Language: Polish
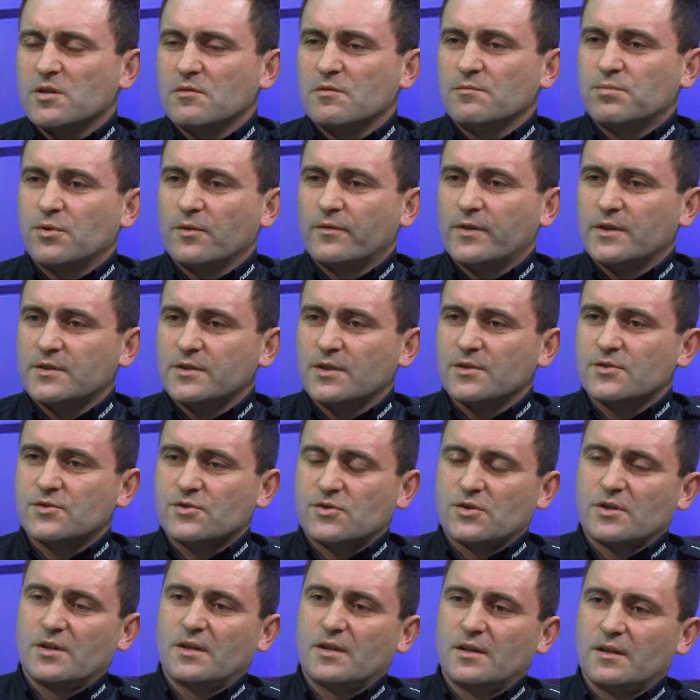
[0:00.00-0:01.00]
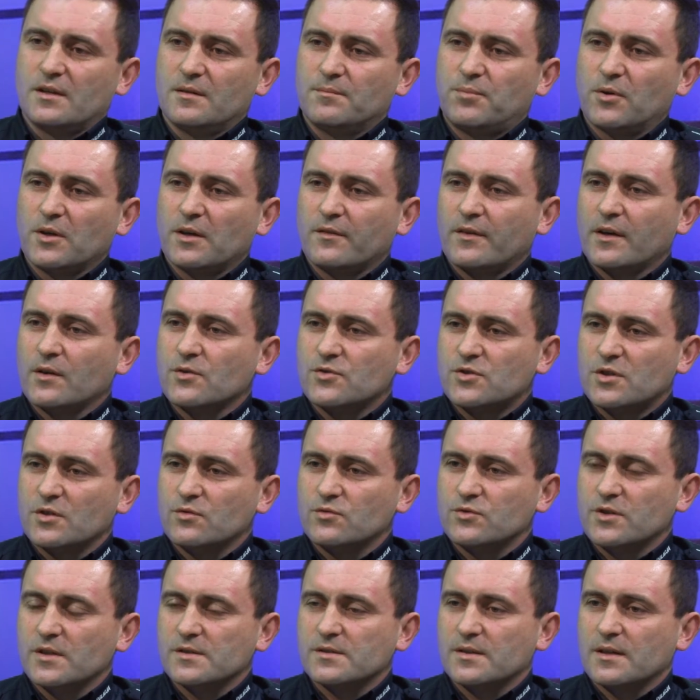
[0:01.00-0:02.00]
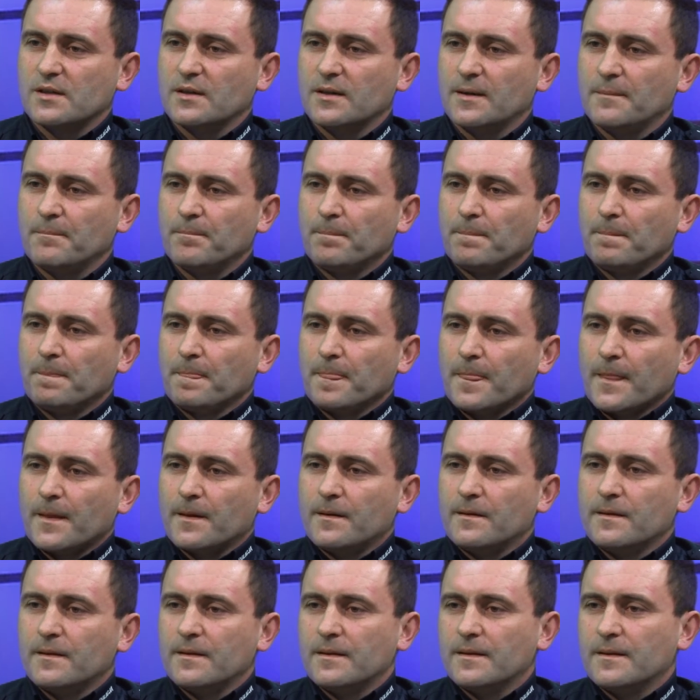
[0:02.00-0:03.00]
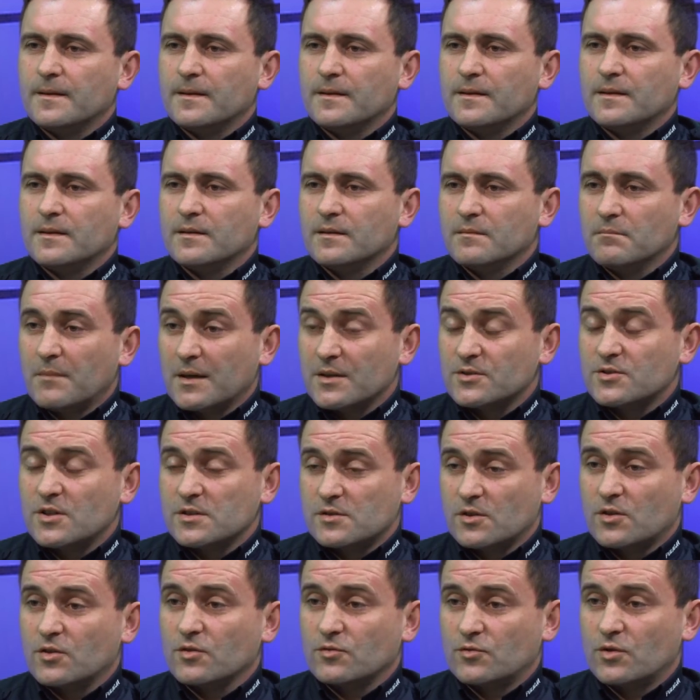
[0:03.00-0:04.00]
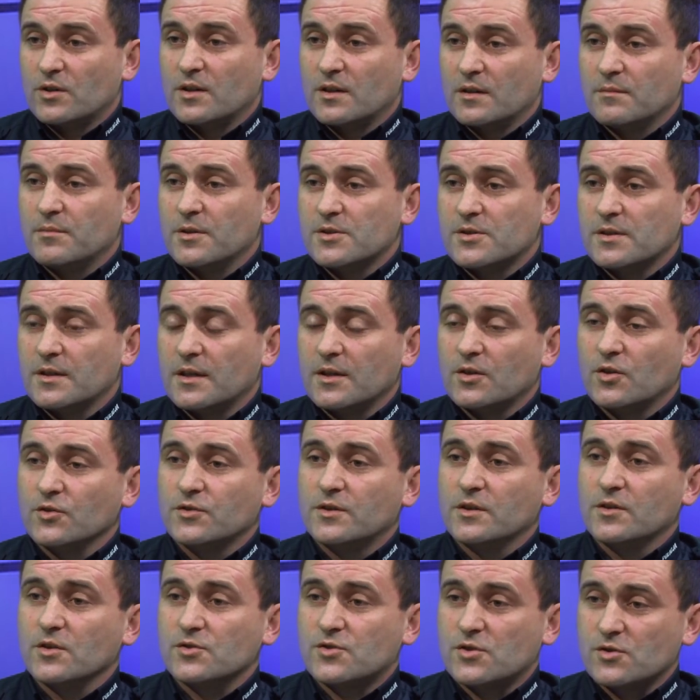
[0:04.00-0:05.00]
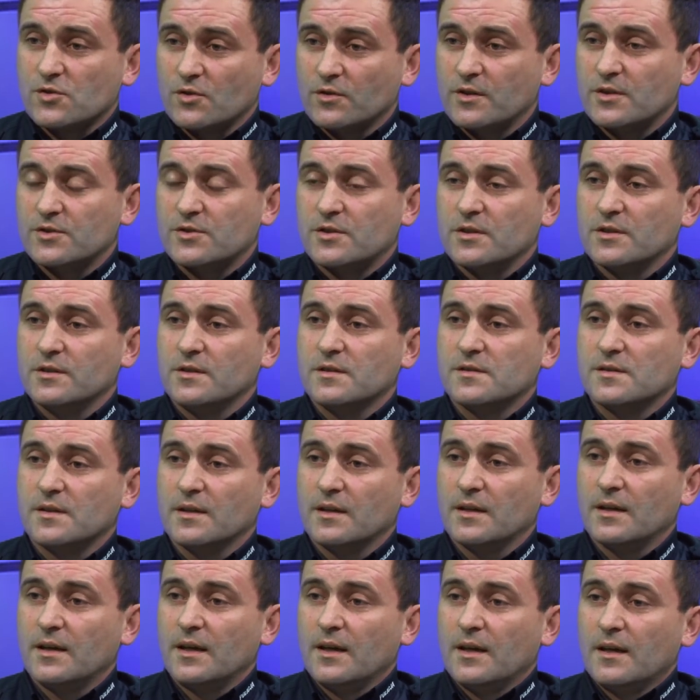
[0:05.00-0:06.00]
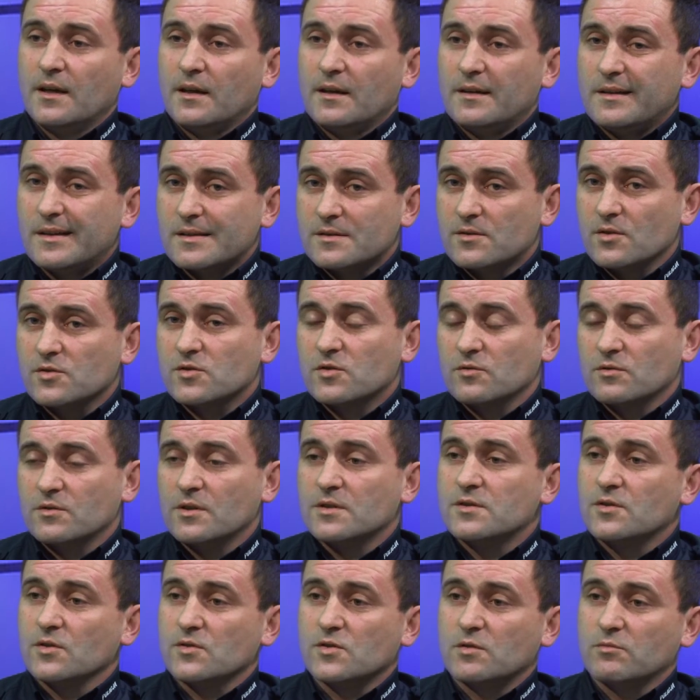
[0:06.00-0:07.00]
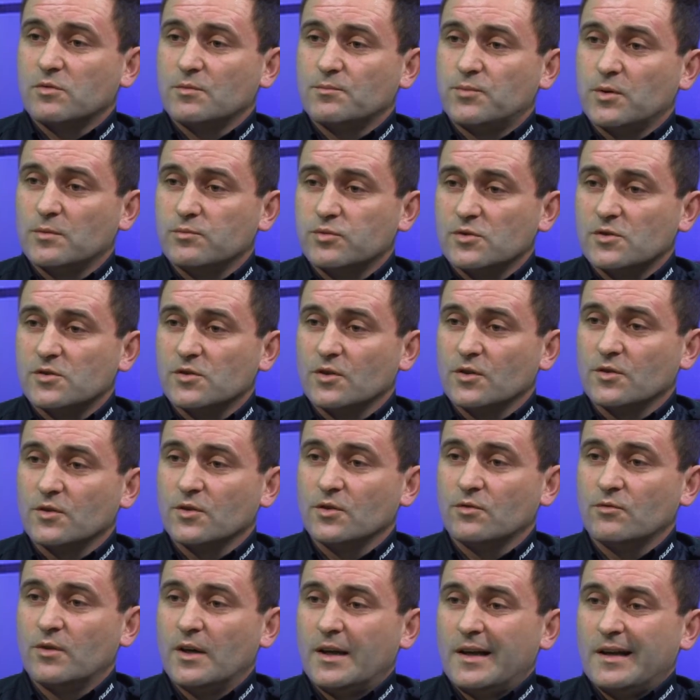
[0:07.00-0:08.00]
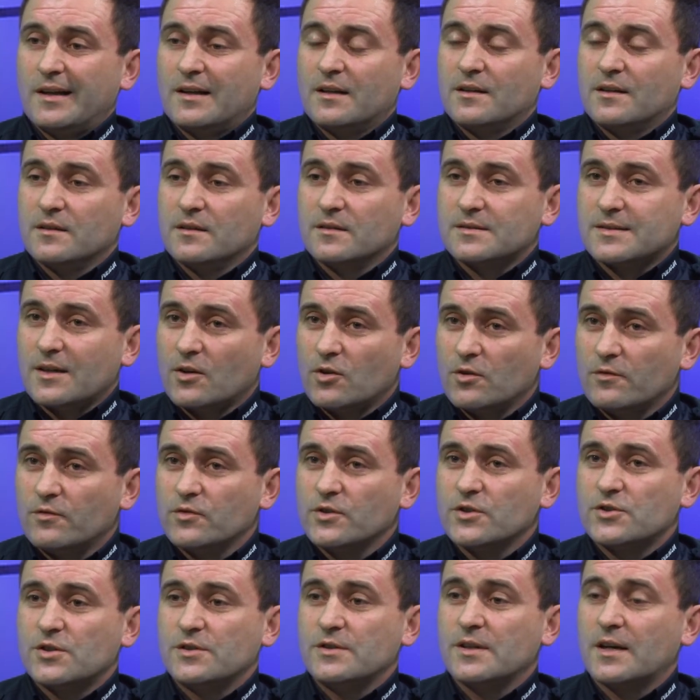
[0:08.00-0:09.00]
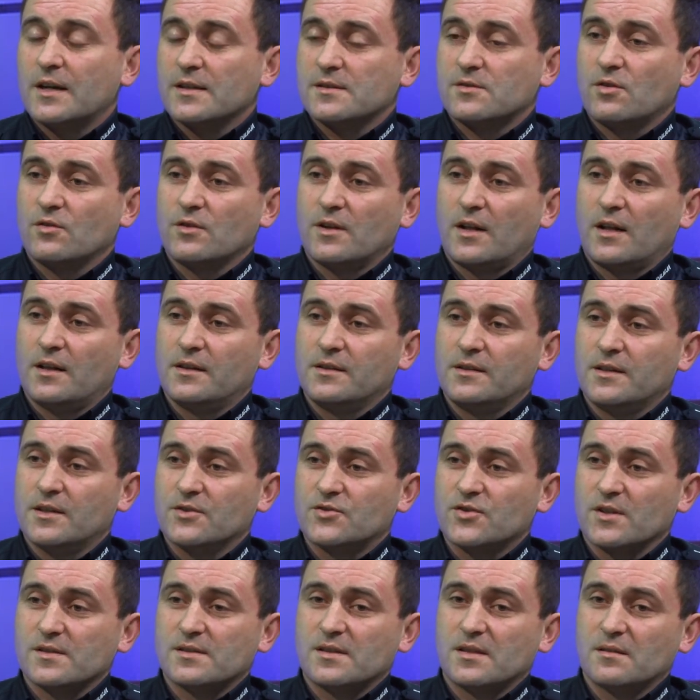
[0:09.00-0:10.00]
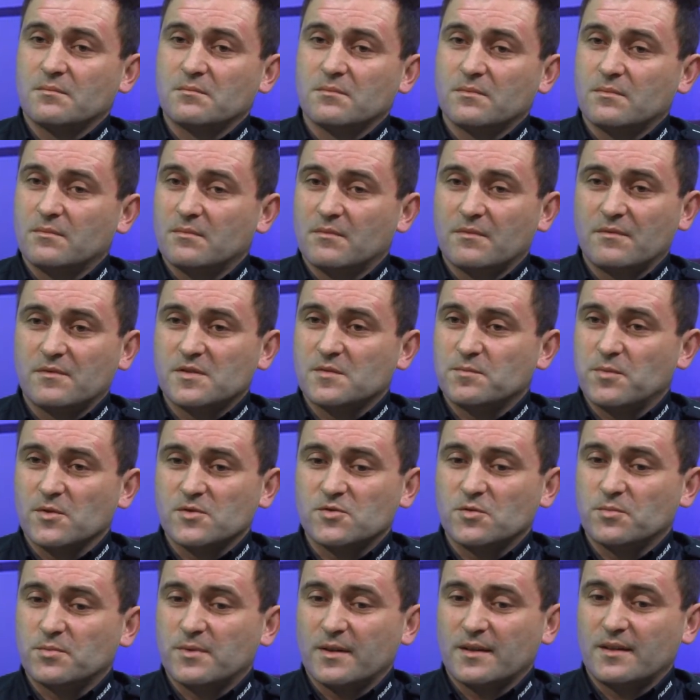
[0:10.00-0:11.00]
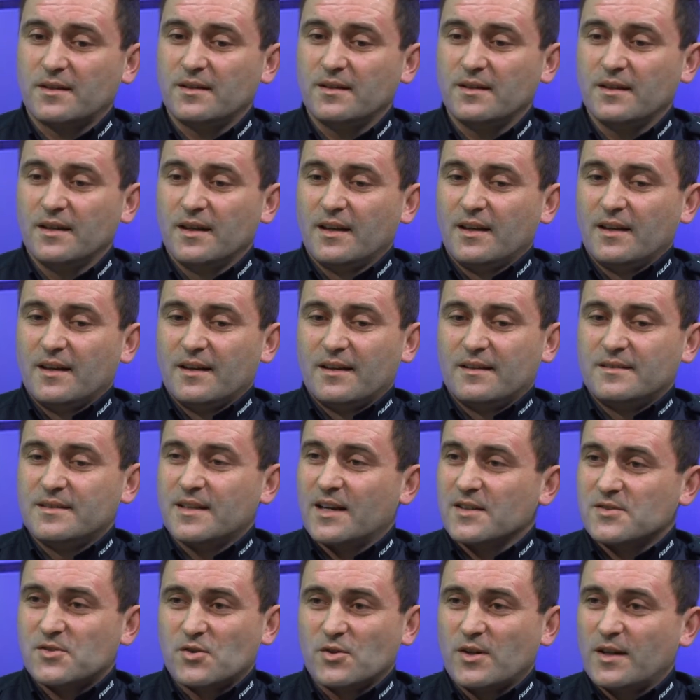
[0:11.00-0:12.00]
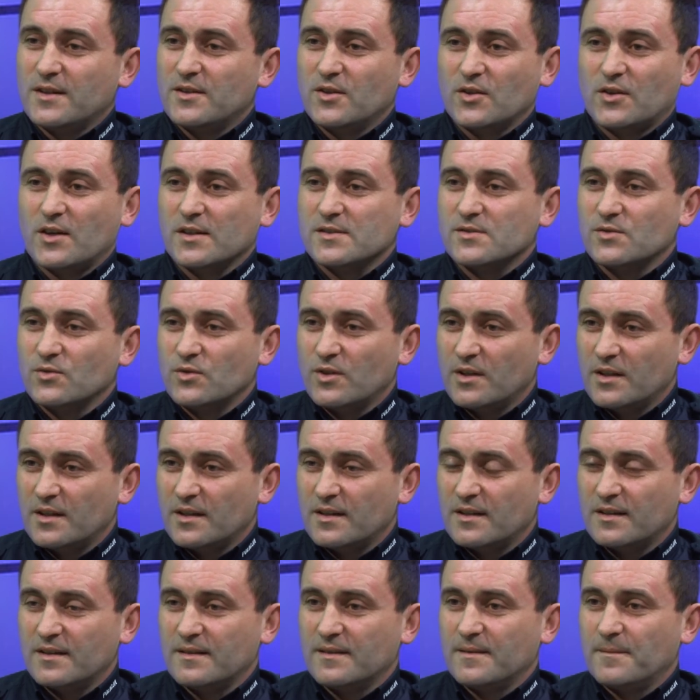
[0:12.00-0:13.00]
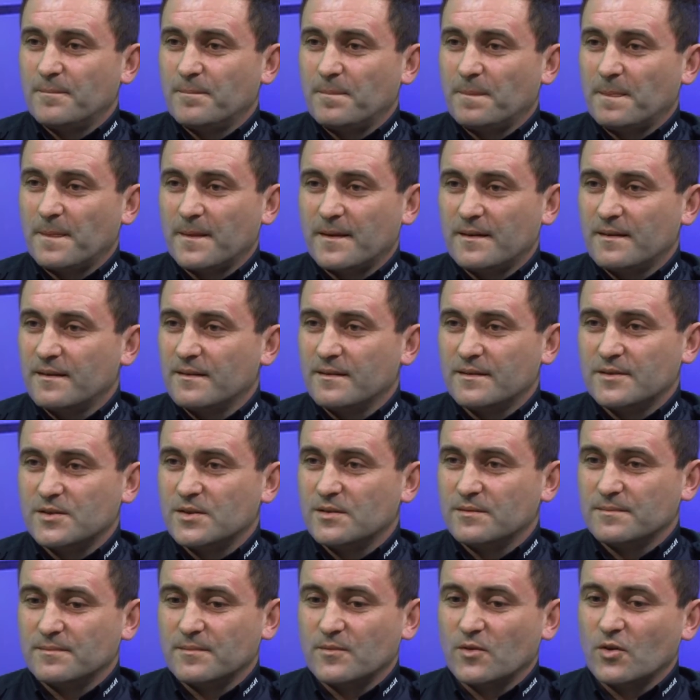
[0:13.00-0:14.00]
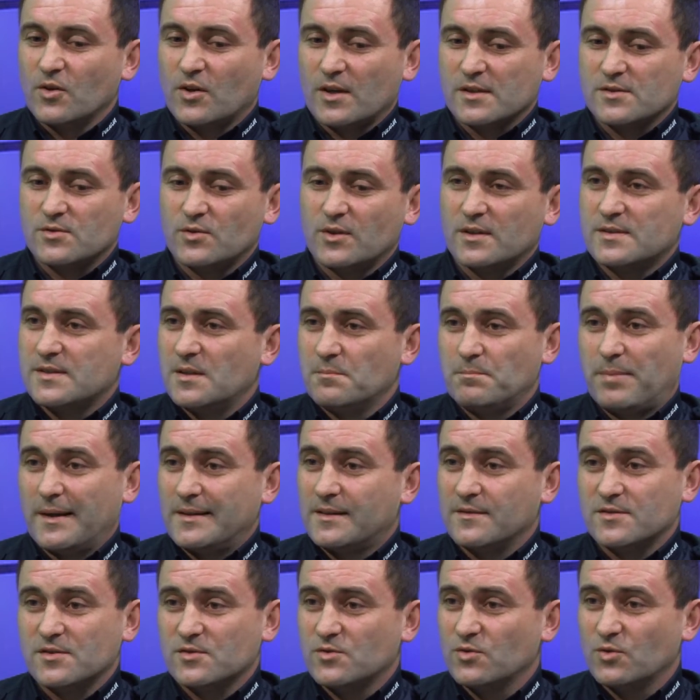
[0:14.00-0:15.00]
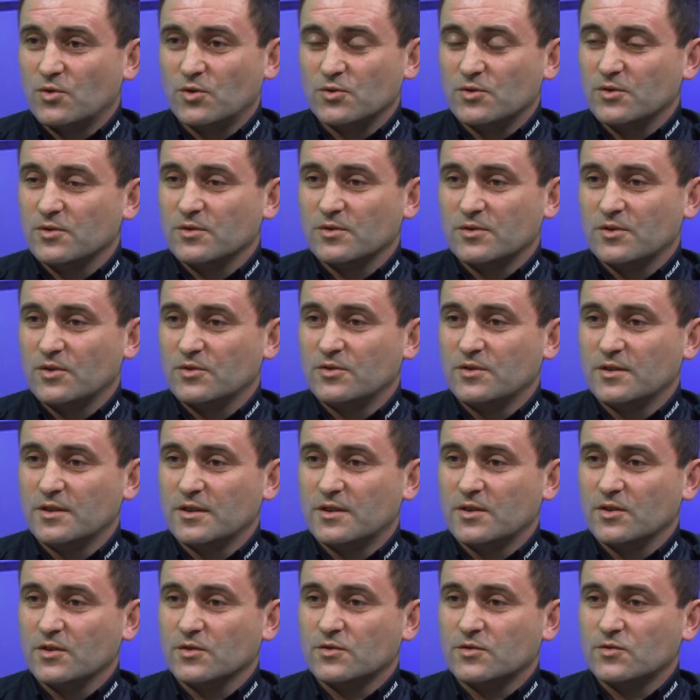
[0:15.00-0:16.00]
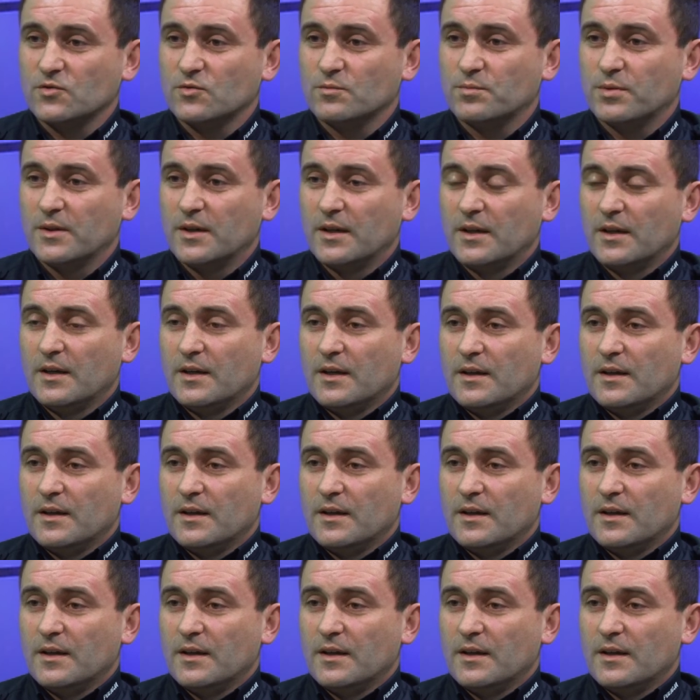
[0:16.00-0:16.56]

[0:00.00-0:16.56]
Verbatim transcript: możemy powiedzieć, że pojawiają się u dziecka e, ma dziecko, które bierze narkotyk, rozszerzone źrenice, jest, oso jest osobą pobudzoną, zachowuje się nieracjonalnie, czasem w sposób taki nieracjonalny okazuje, mm, okazuje sympatię w stosunku do, do innych osób,